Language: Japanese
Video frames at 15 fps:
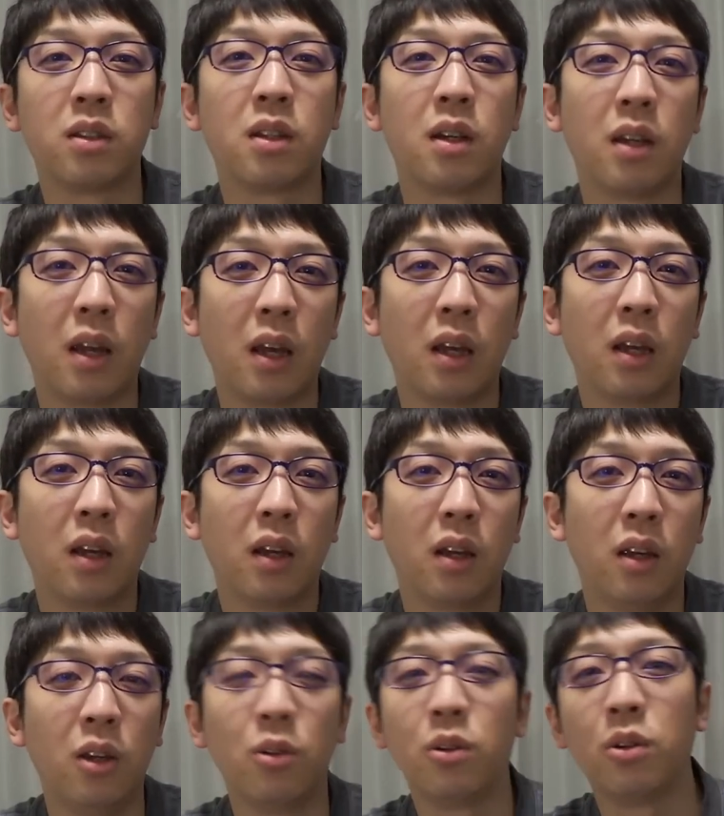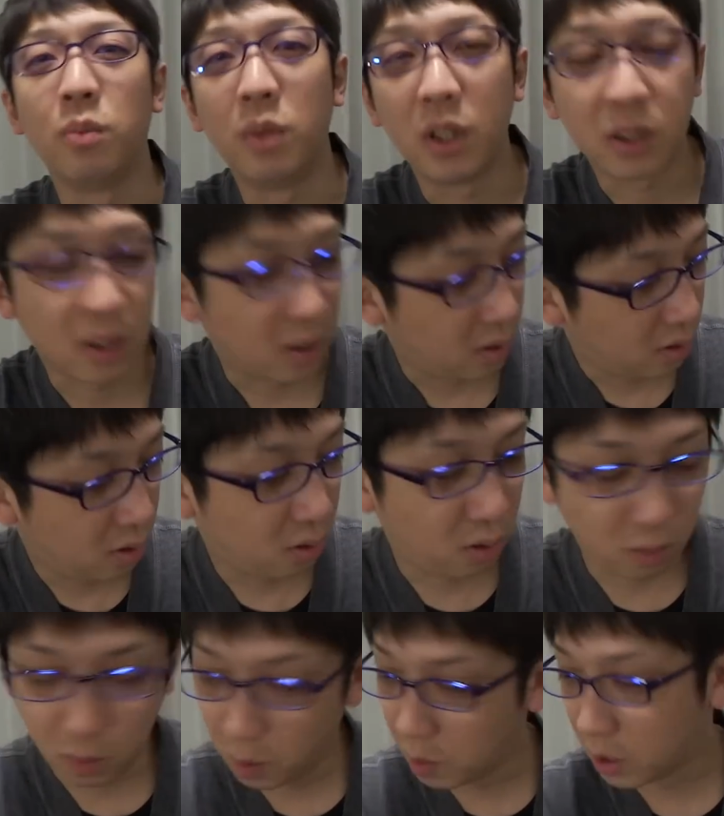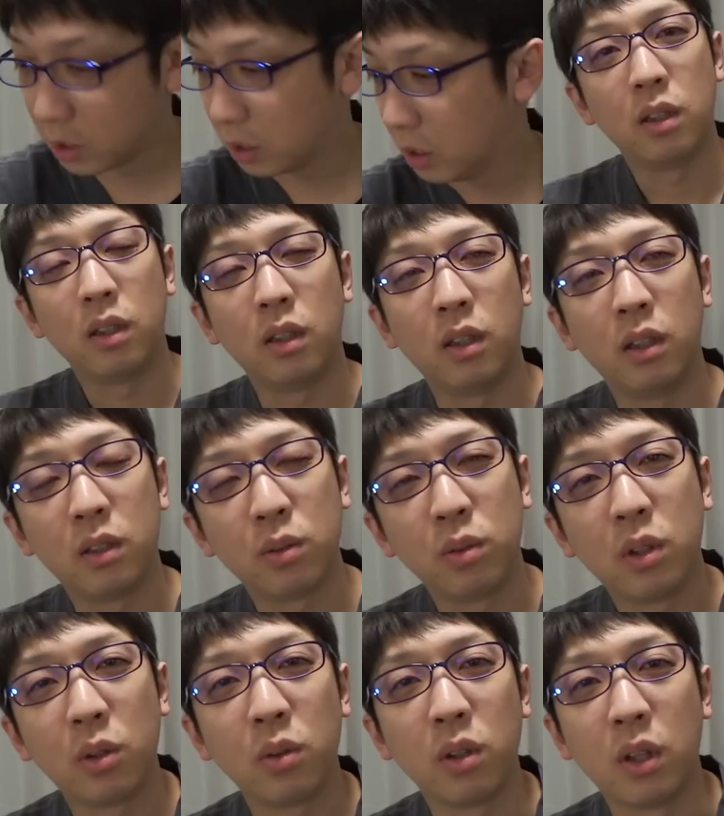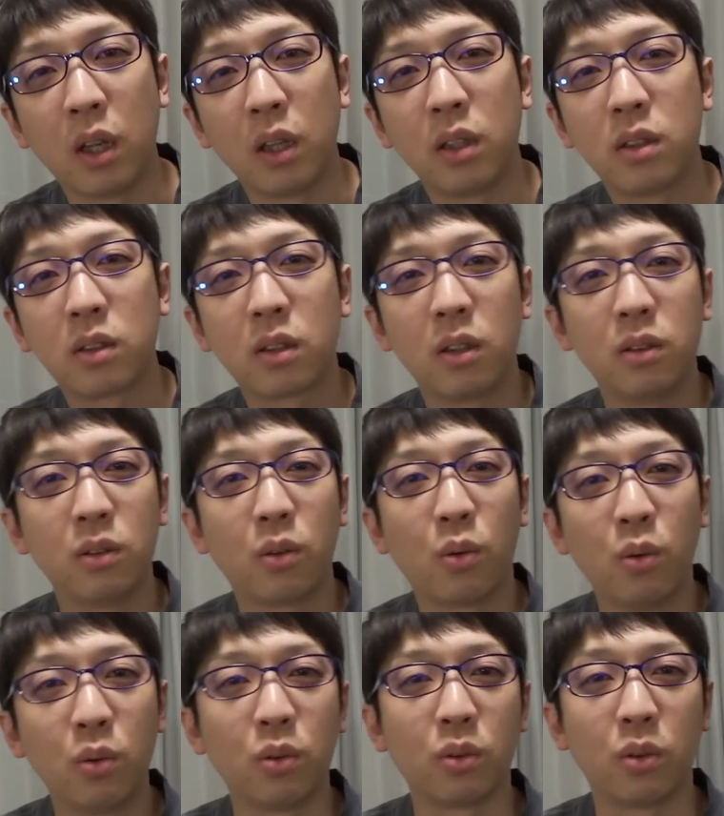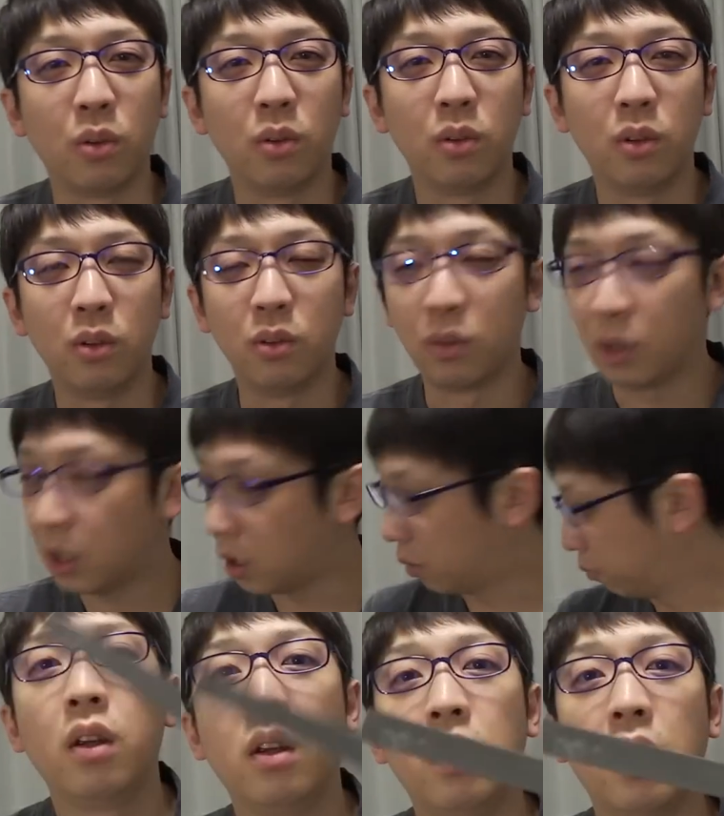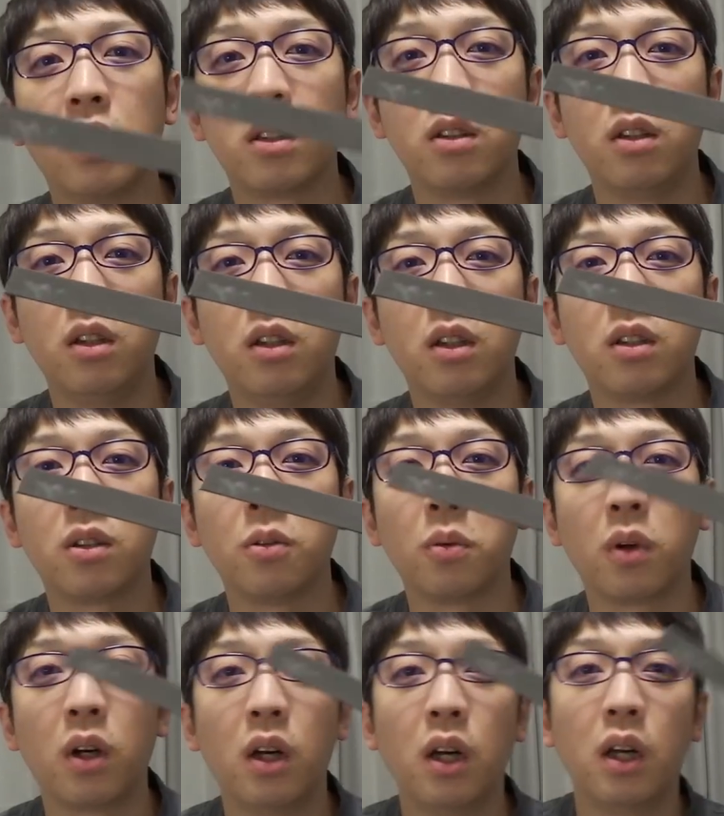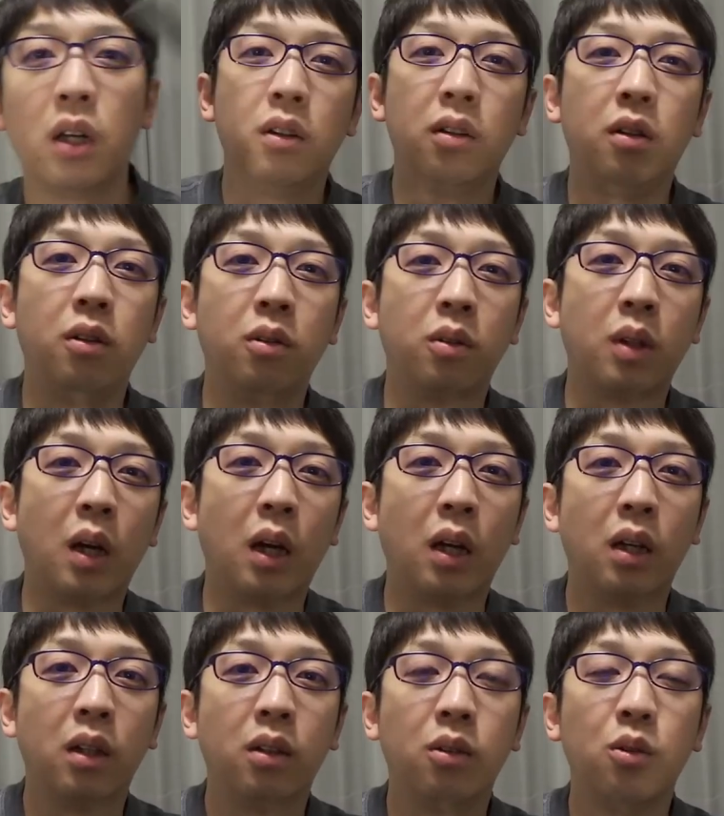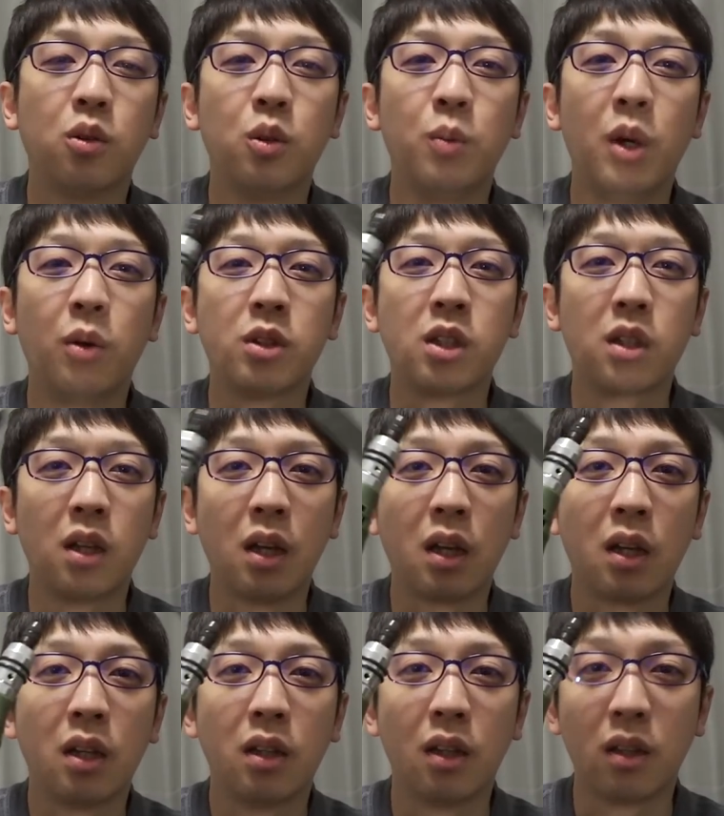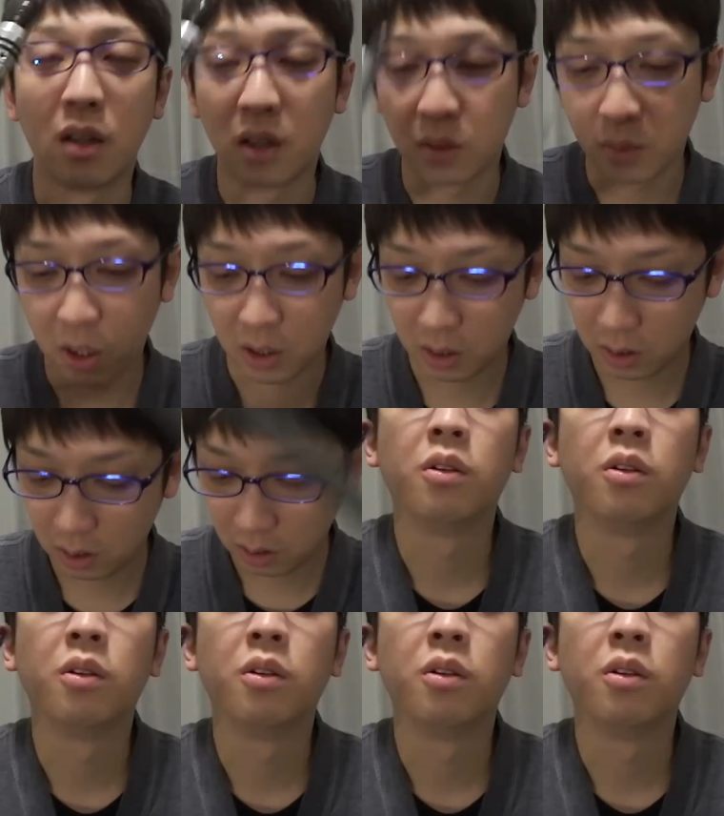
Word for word: たりね、いろいろ皆さんすると思います。そういった時ね、使う工具というのが、ヤスリですとか、リューターを組み合わせてね、やったりします。